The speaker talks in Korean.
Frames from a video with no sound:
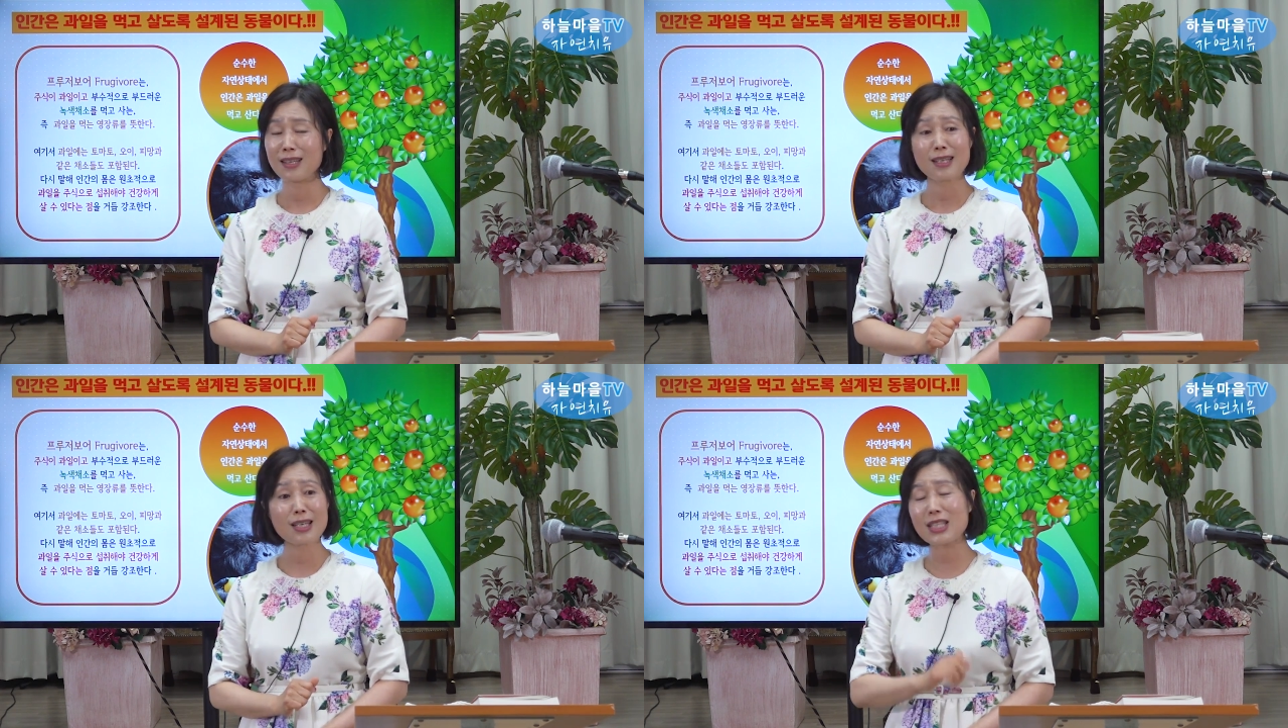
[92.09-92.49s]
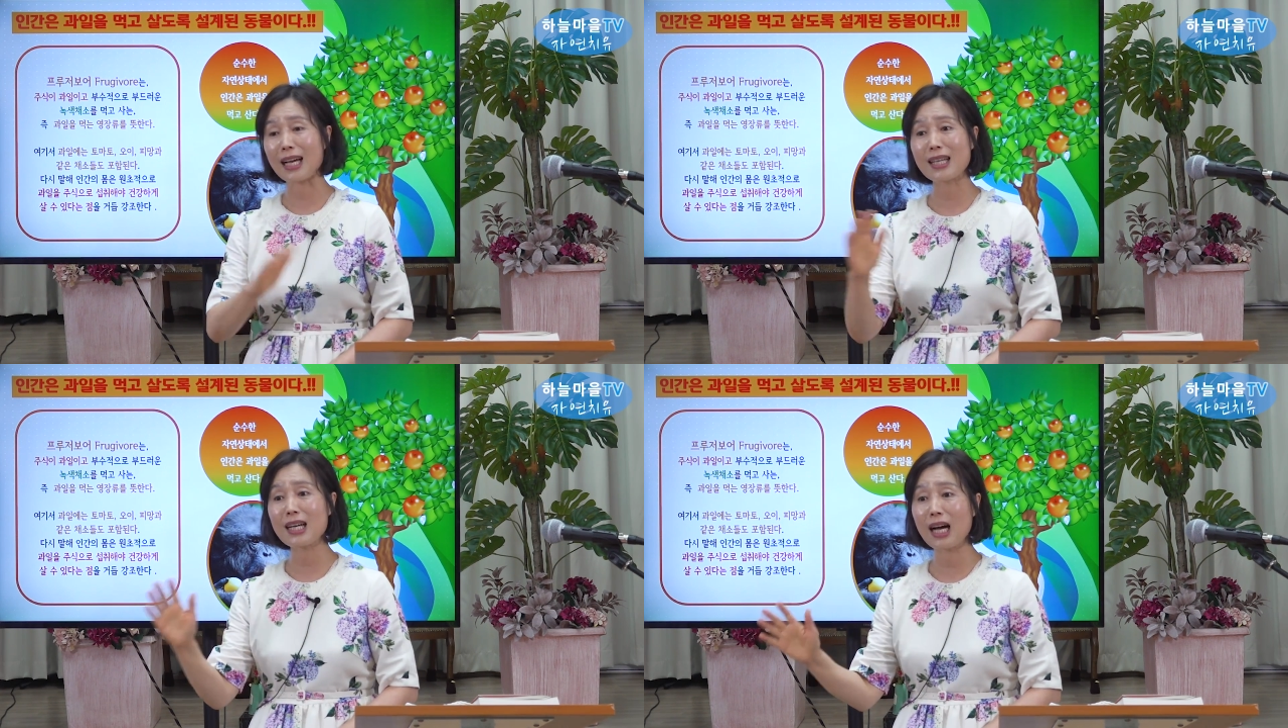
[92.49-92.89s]
그래서
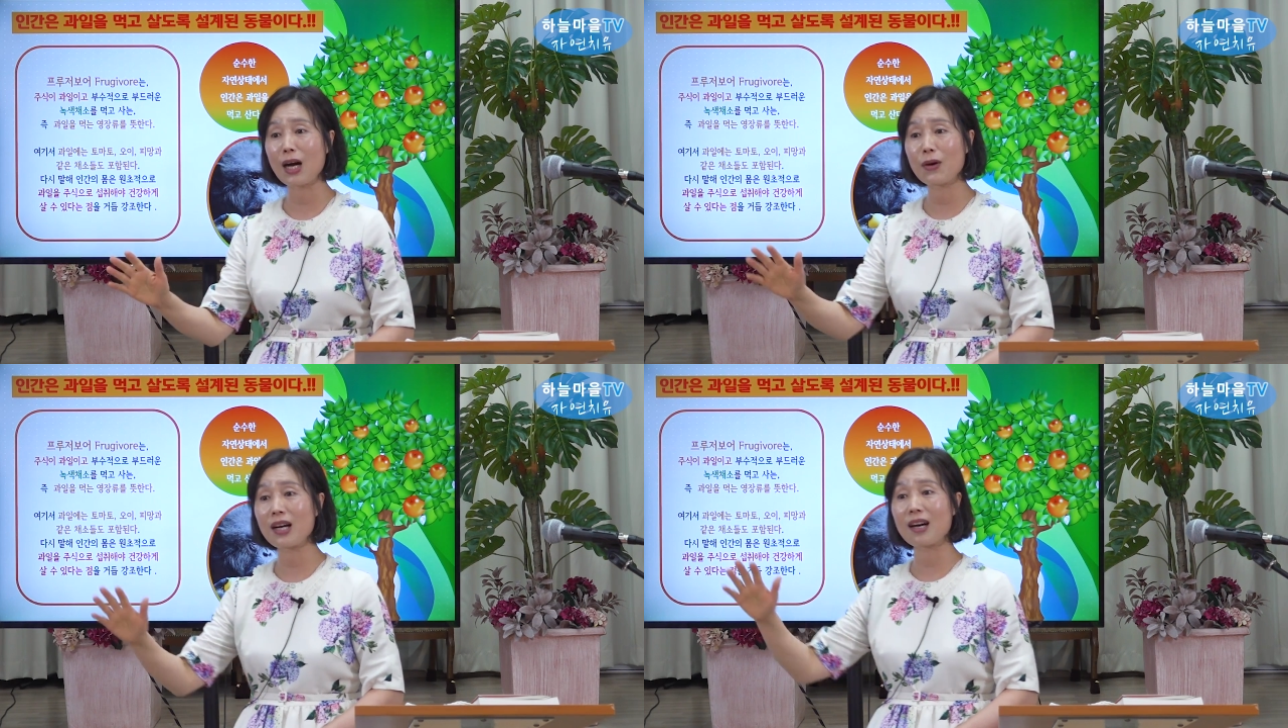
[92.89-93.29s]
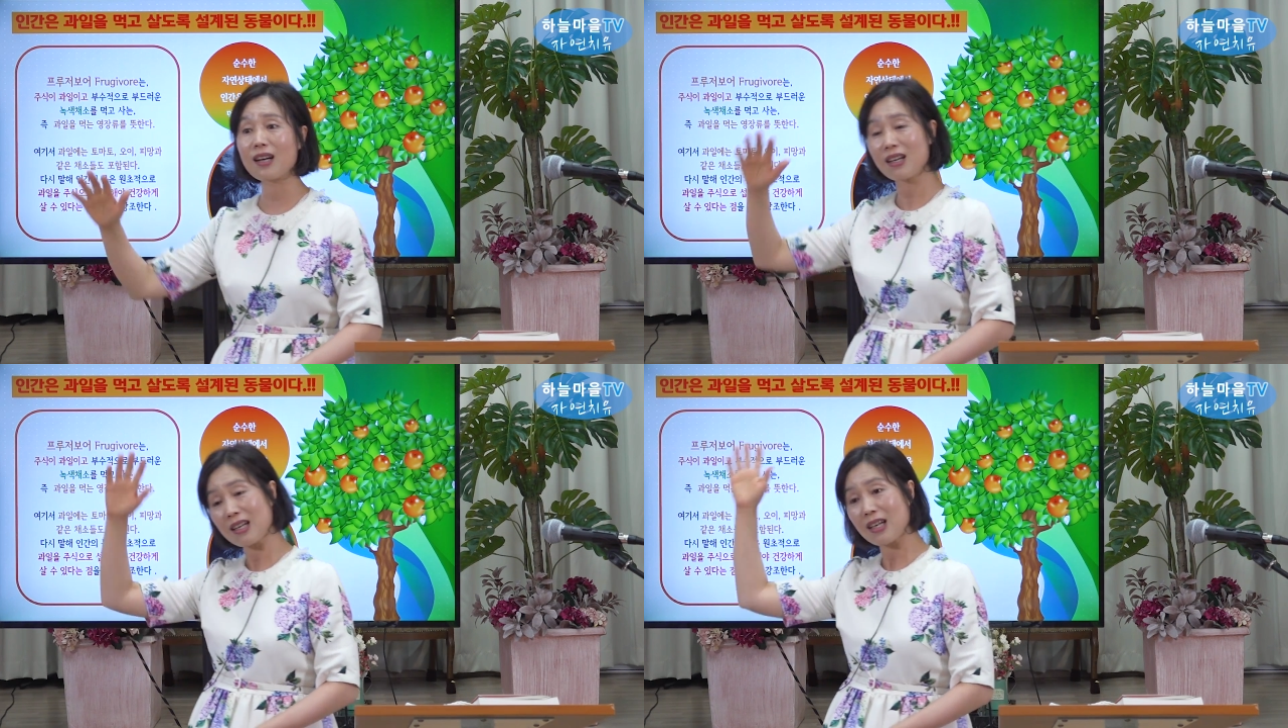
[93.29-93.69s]
아담과
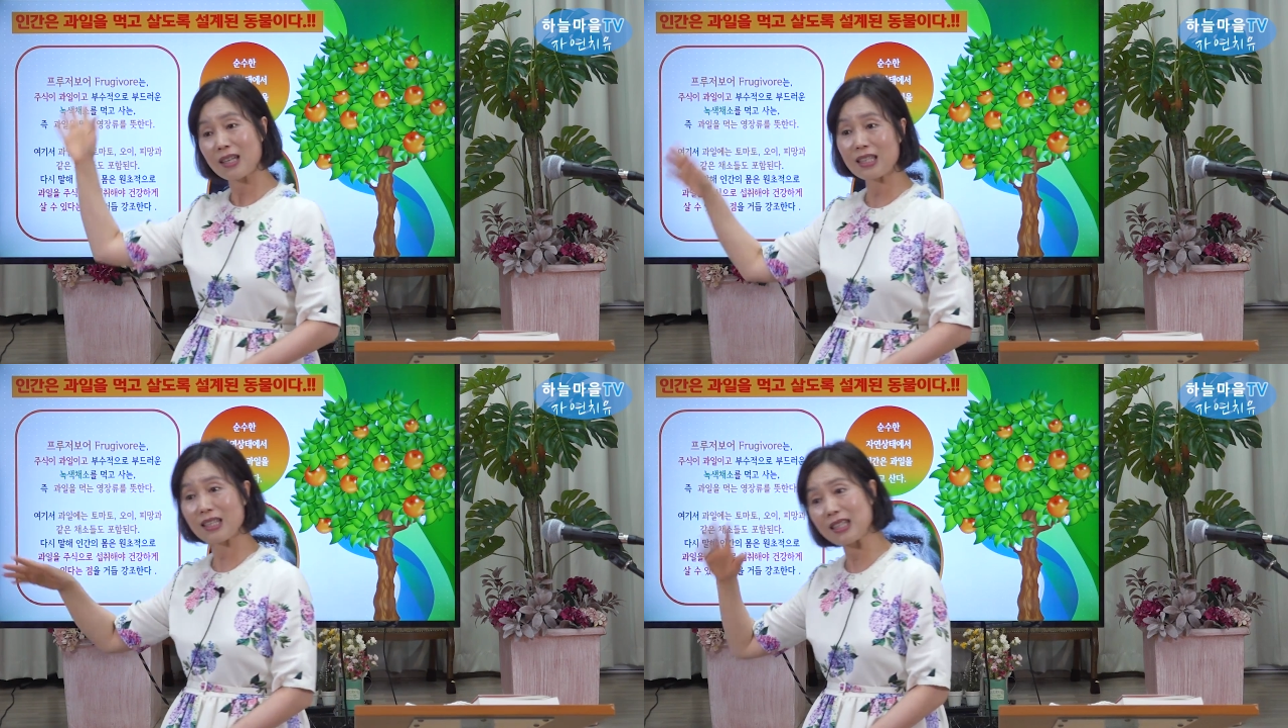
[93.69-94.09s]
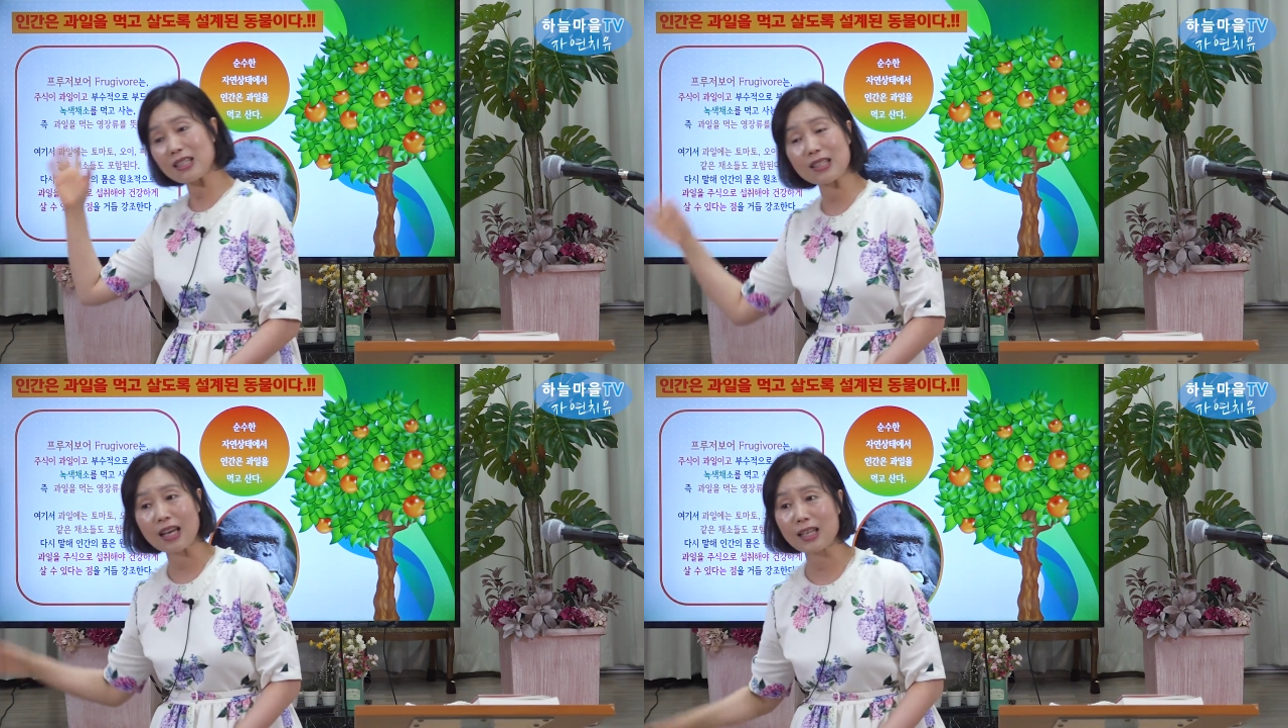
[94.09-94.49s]
하와가
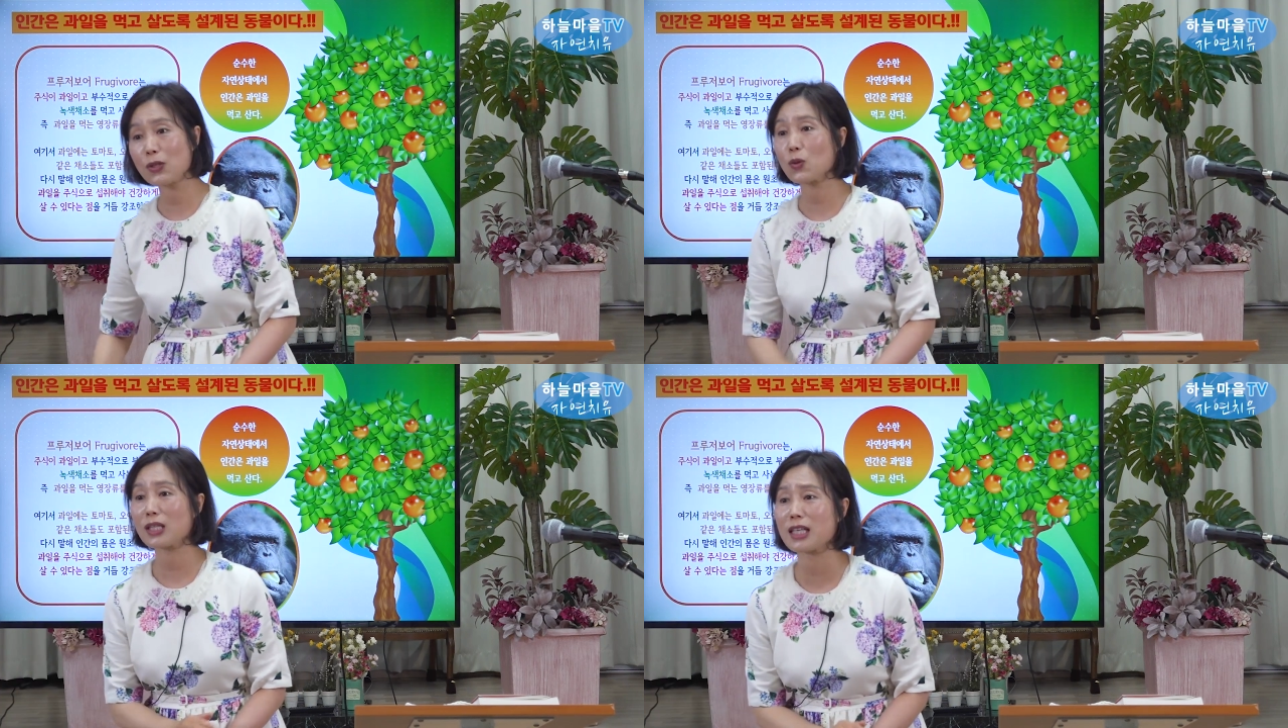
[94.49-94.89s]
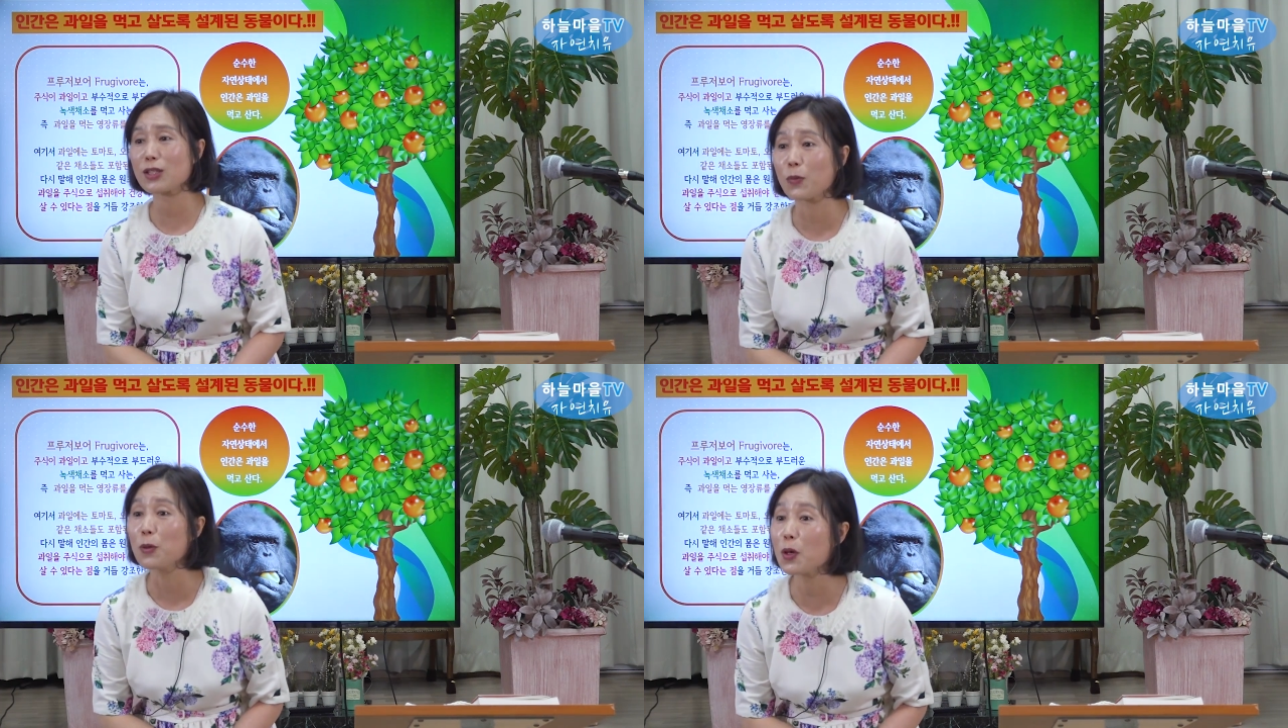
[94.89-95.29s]
이 에덴 동산에서
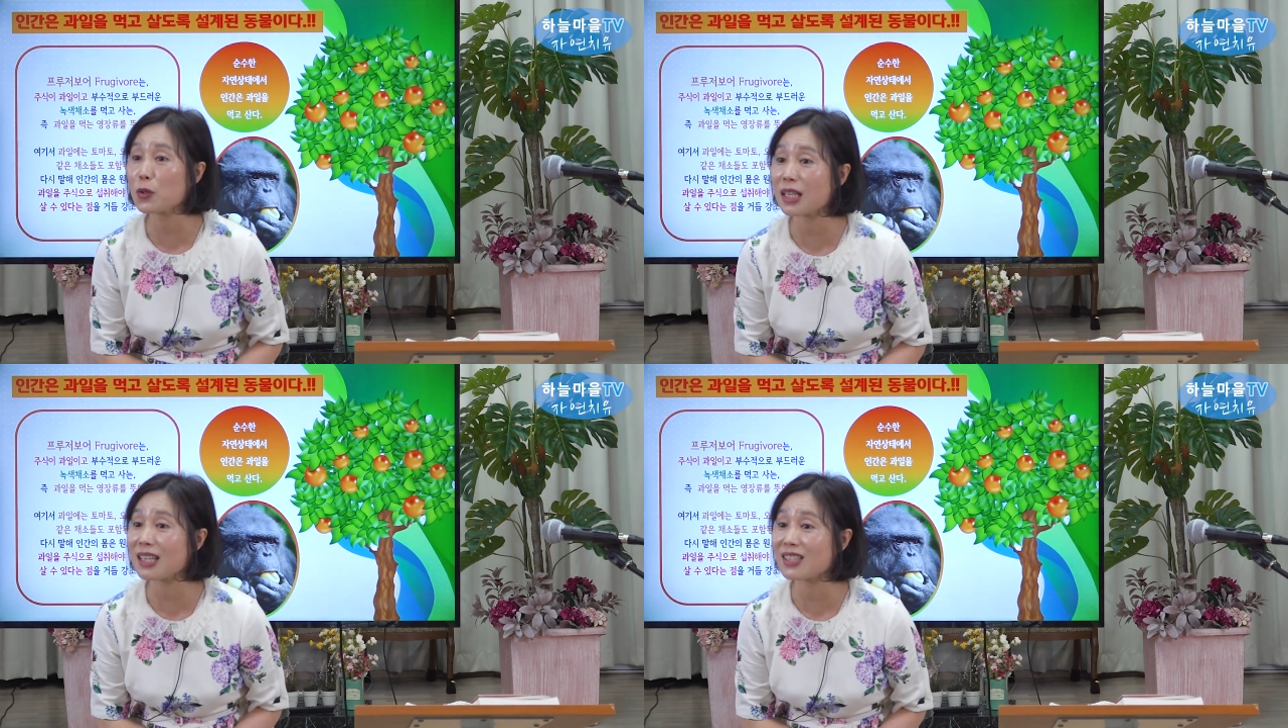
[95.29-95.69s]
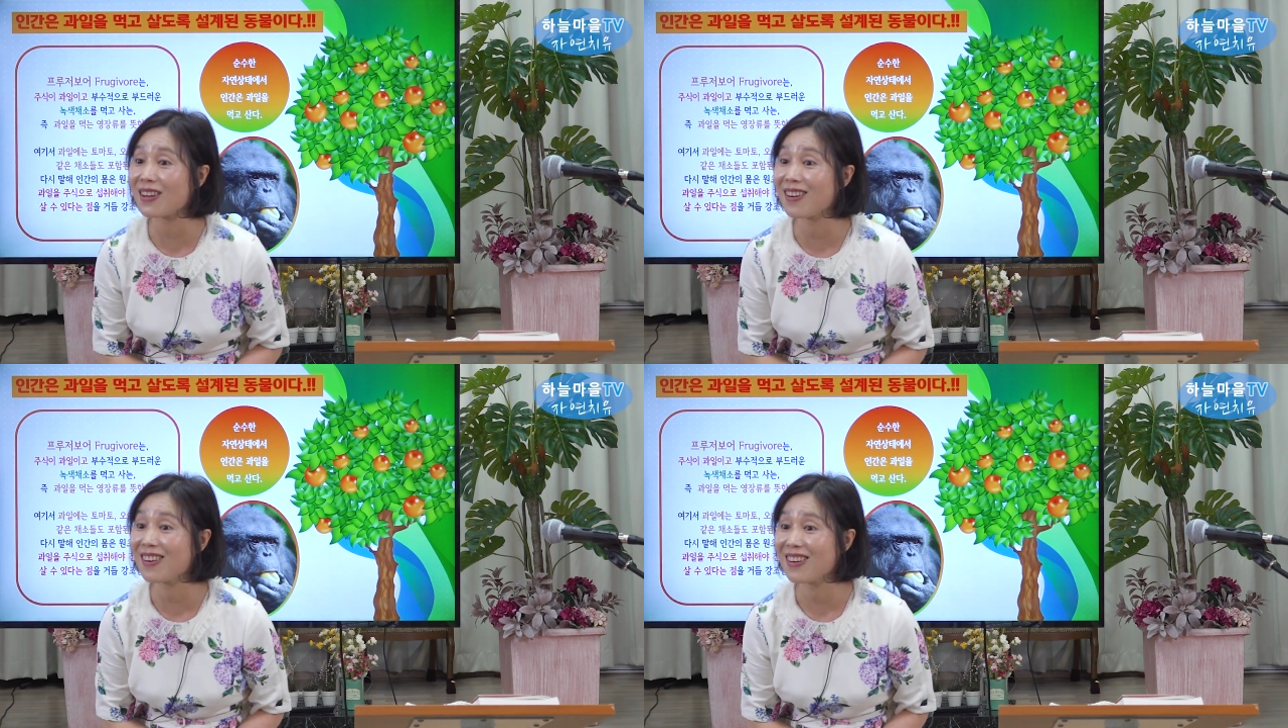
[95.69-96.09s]
뭘 먹고
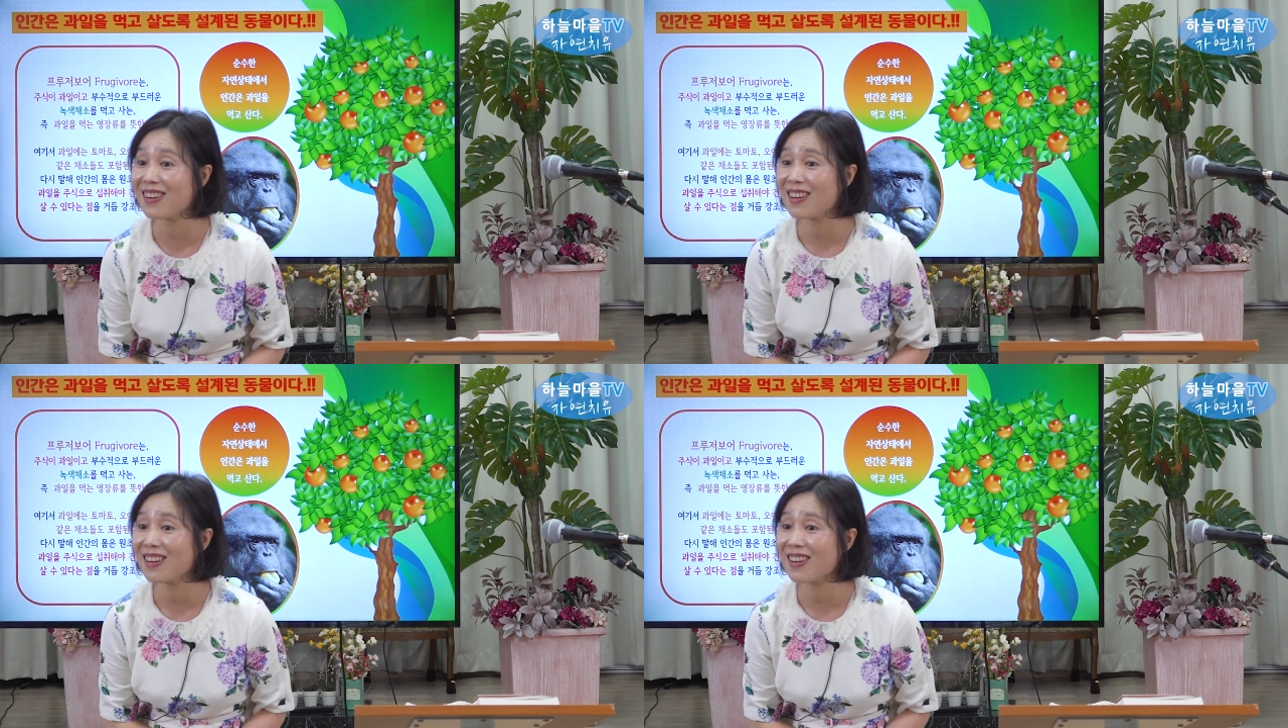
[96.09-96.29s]
살았어요?